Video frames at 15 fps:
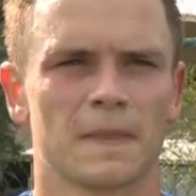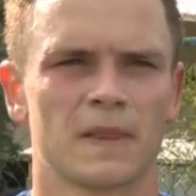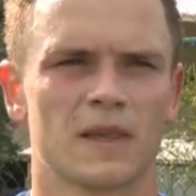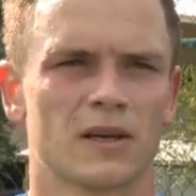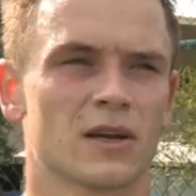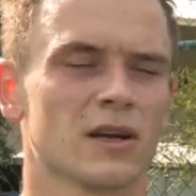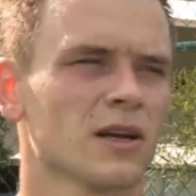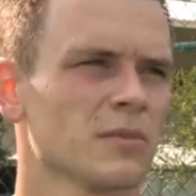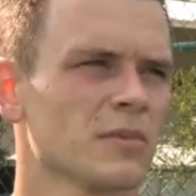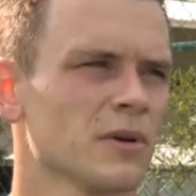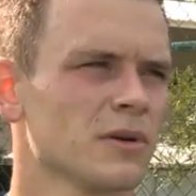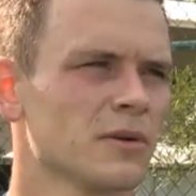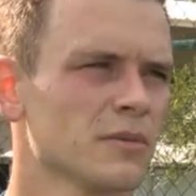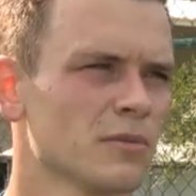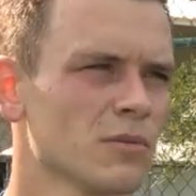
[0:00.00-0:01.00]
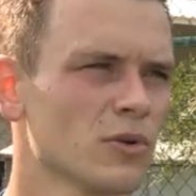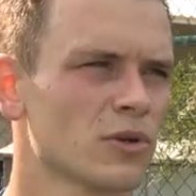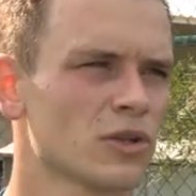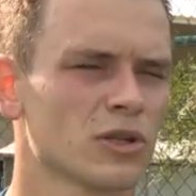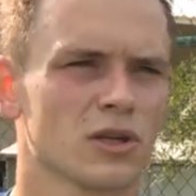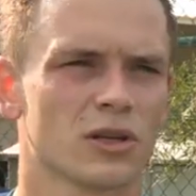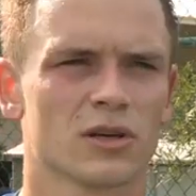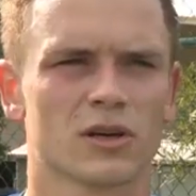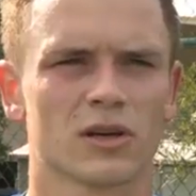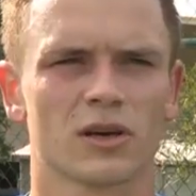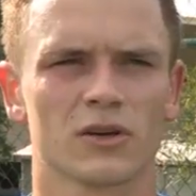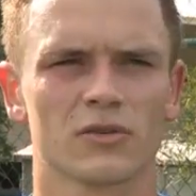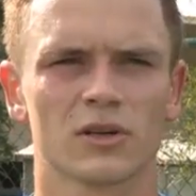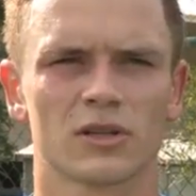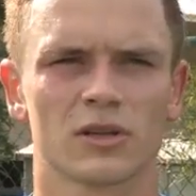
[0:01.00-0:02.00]
играем, больше таких
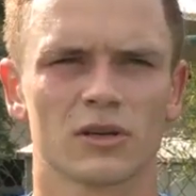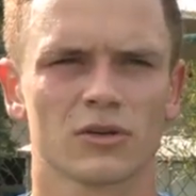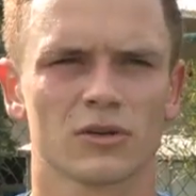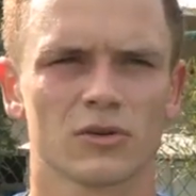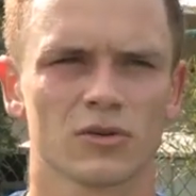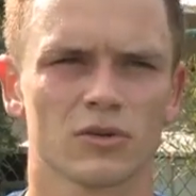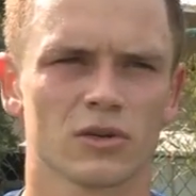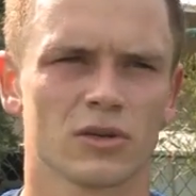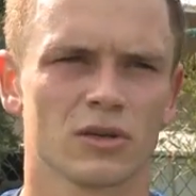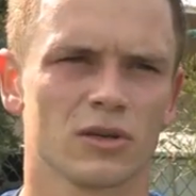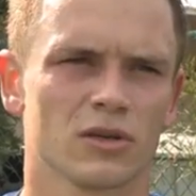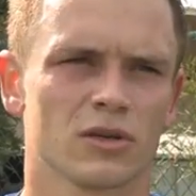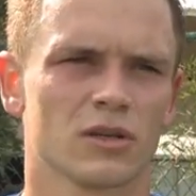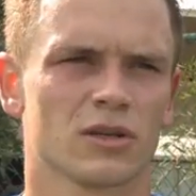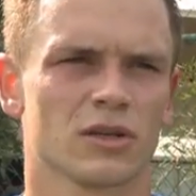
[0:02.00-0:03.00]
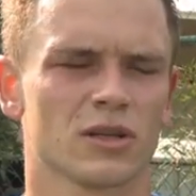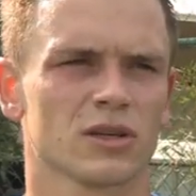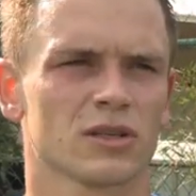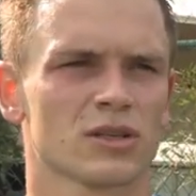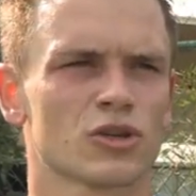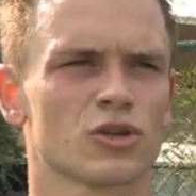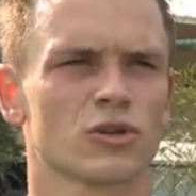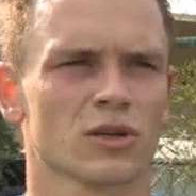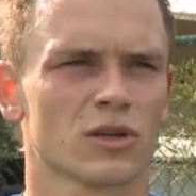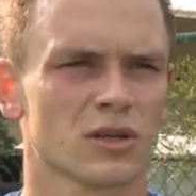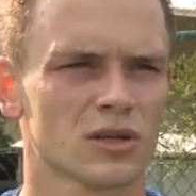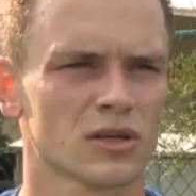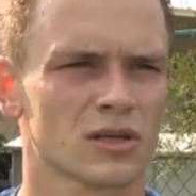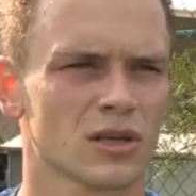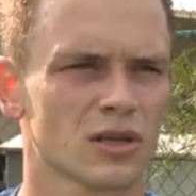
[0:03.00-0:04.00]
игровых тренировок. И, наверное, за счет
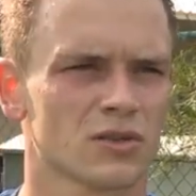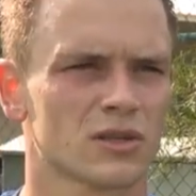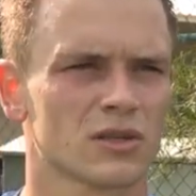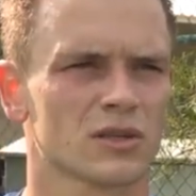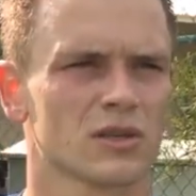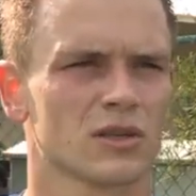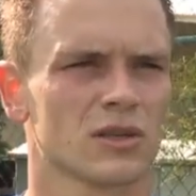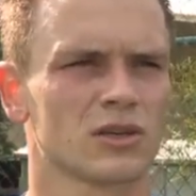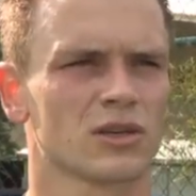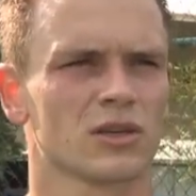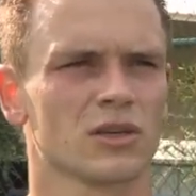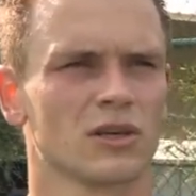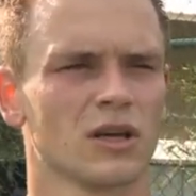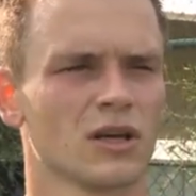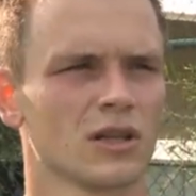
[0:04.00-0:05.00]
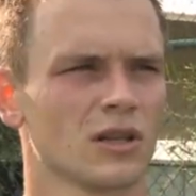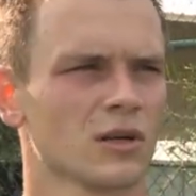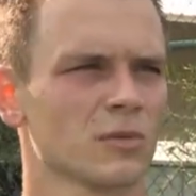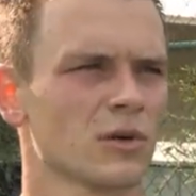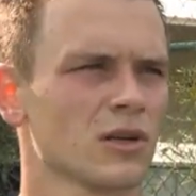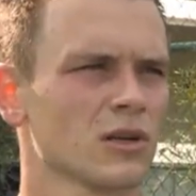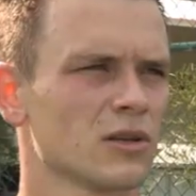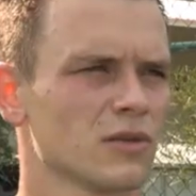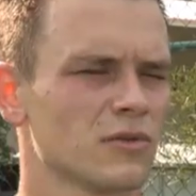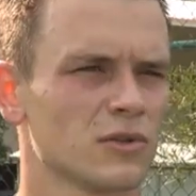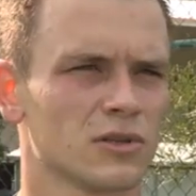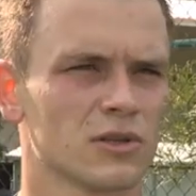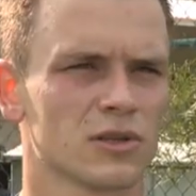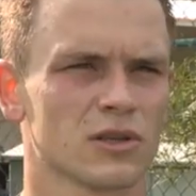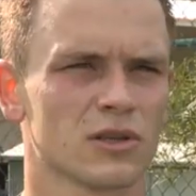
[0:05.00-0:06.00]
игры ставится задача набрать эти
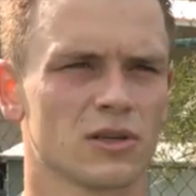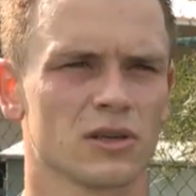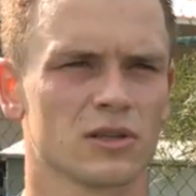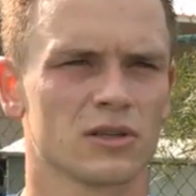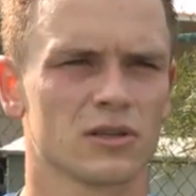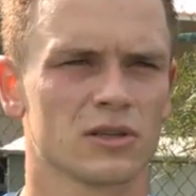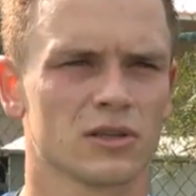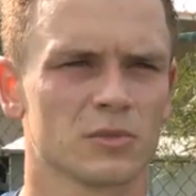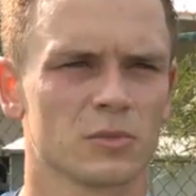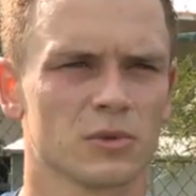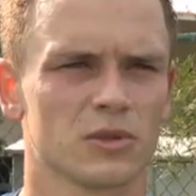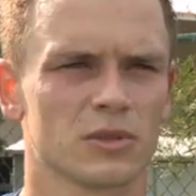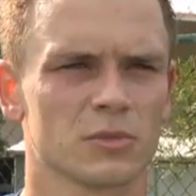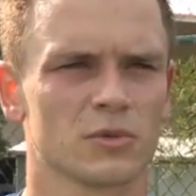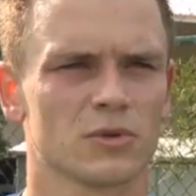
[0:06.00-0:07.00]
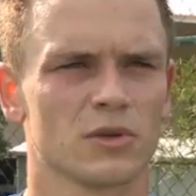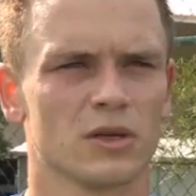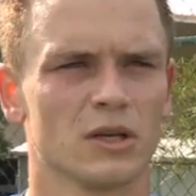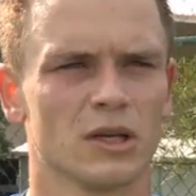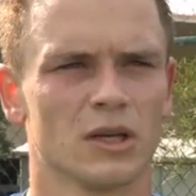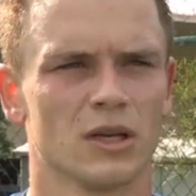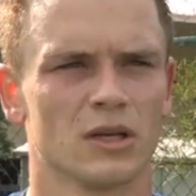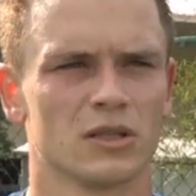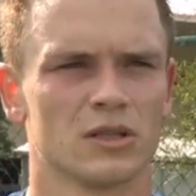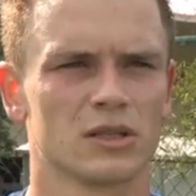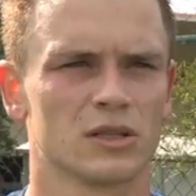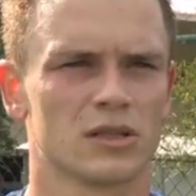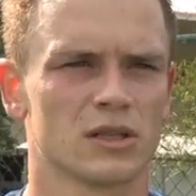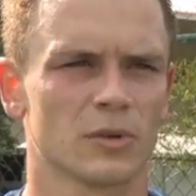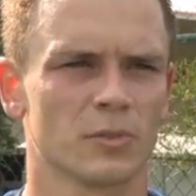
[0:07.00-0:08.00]
физические кондиции. Поэтому
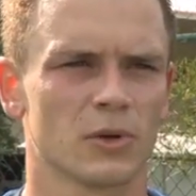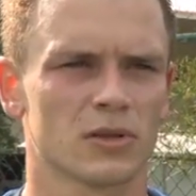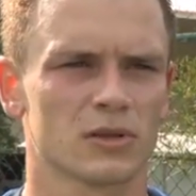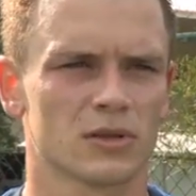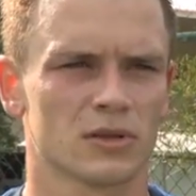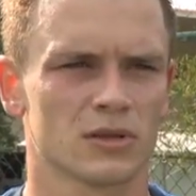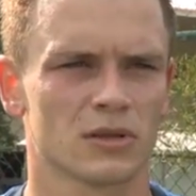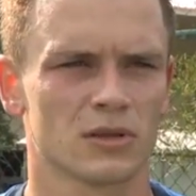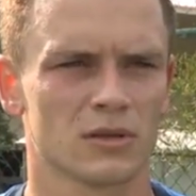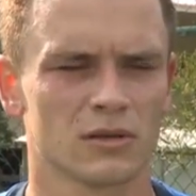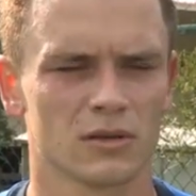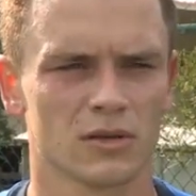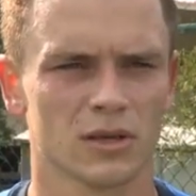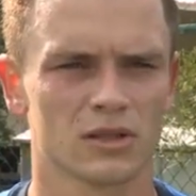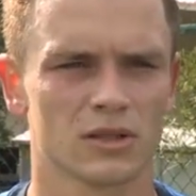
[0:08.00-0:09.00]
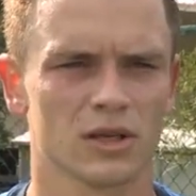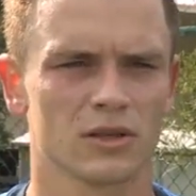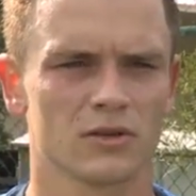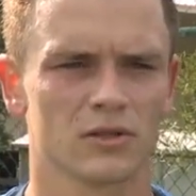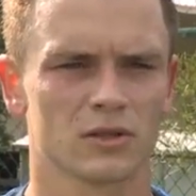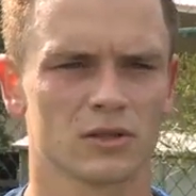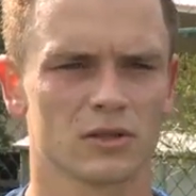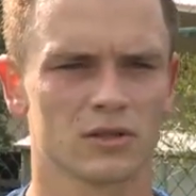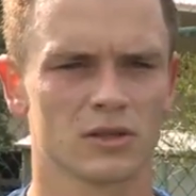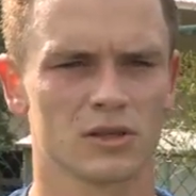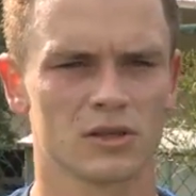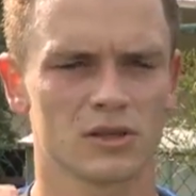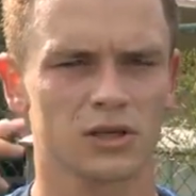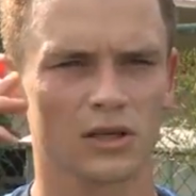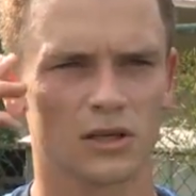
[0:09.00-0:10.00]
здесь опять э, оценивать
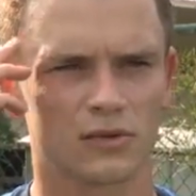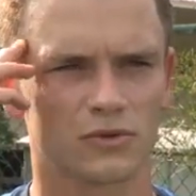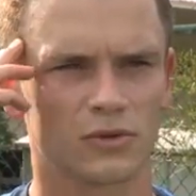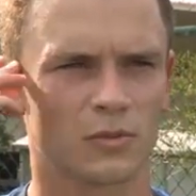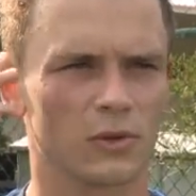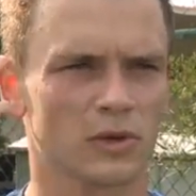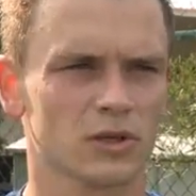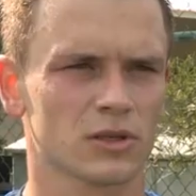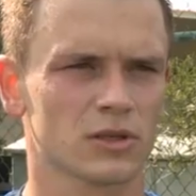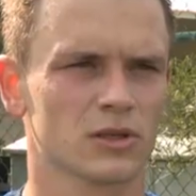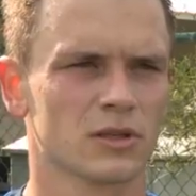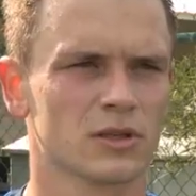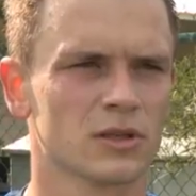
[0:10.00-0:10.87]
нельзя. Все покажет